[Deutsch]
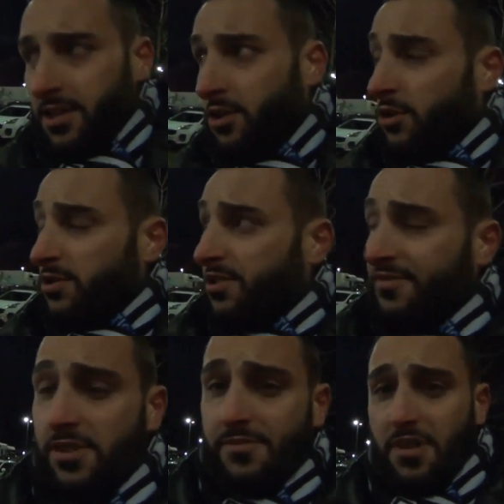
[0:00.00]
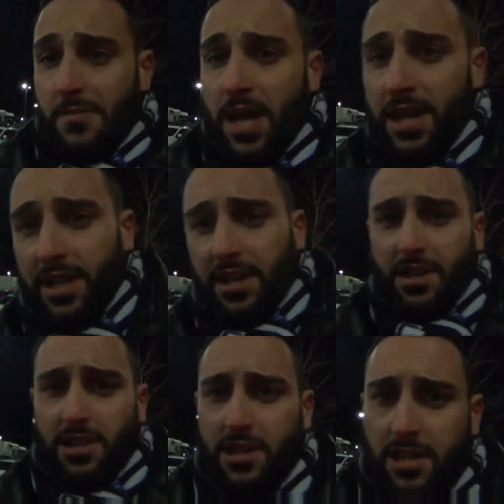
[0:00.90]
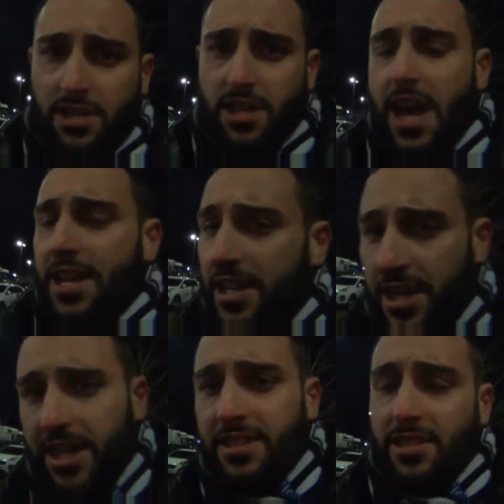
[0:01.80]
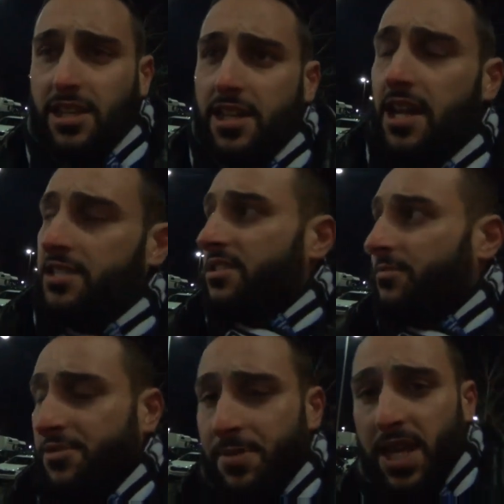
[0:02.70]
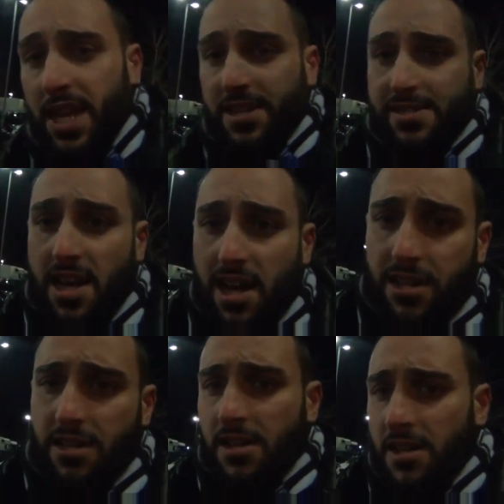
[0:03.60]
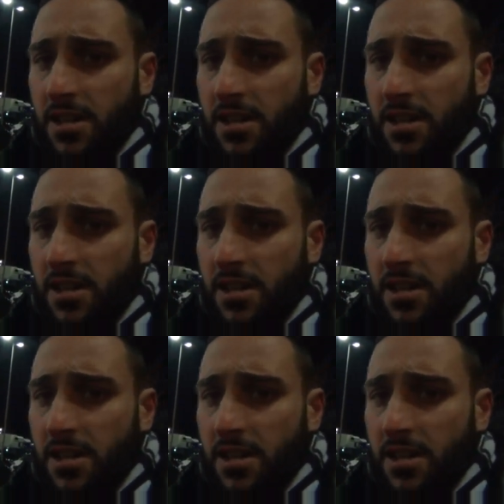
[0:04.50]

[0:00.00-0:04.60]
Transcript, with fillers: 0 zu 5 am Ende. Eine richtige Klatsche, muss man ehrlich sagen